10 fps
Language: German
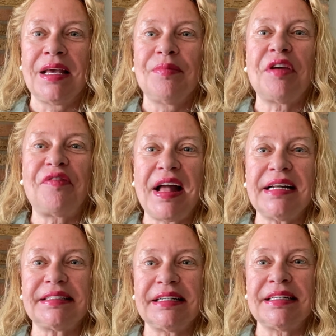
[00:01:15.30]
Mir
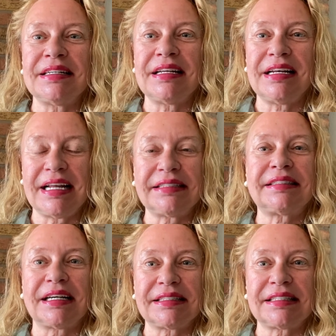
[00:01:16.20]
fällt in
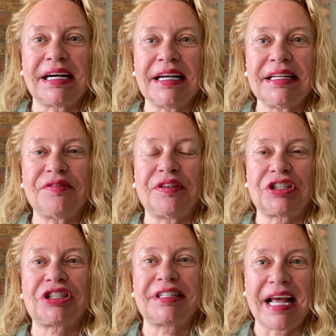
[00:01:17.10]
letzter Zeit
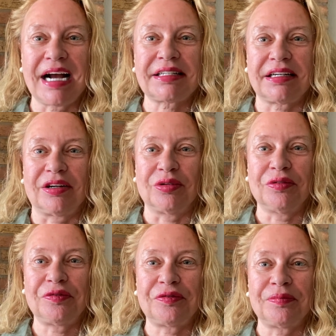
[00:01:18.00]
verstärkt
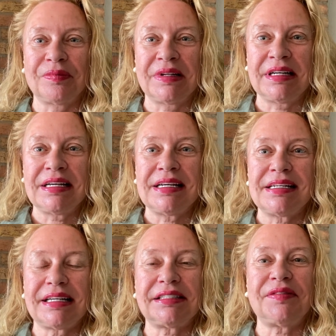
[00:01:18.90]
auf,
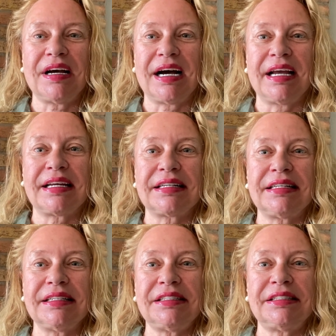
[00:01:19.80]
dass wir
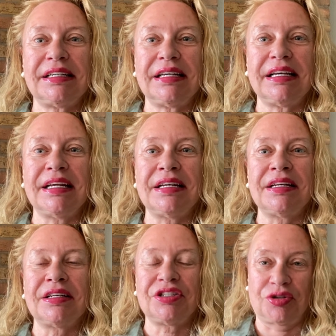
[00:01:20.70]
eigentlich
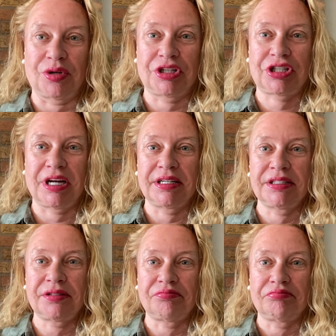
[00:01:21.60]
in
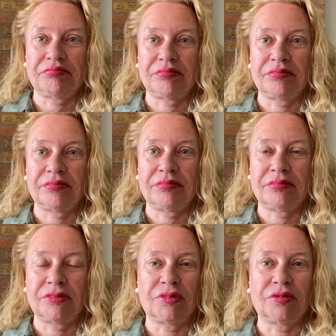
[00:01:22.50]
Deutschland
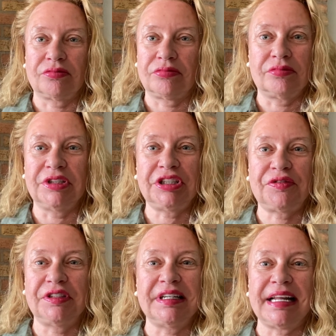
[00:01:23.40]

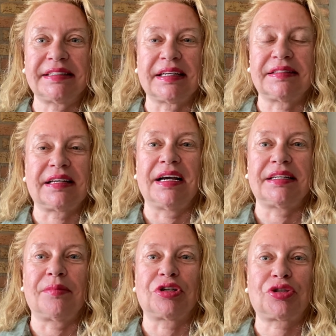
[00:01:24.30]
nicht in letzter
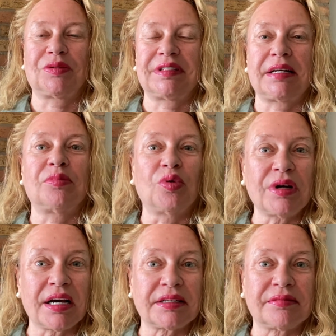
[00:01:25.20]
Zeit, aber schon seit
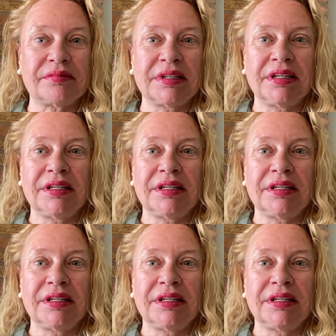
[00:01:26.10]
Monaten,